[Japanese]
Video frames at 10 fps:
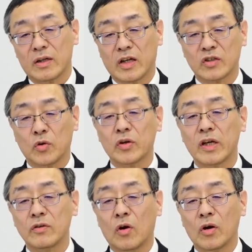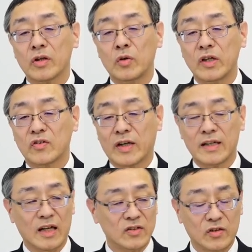化粧品をより
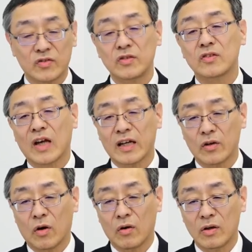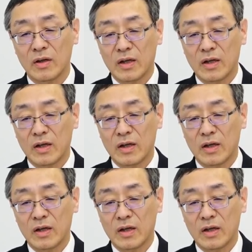使いやすくする材料、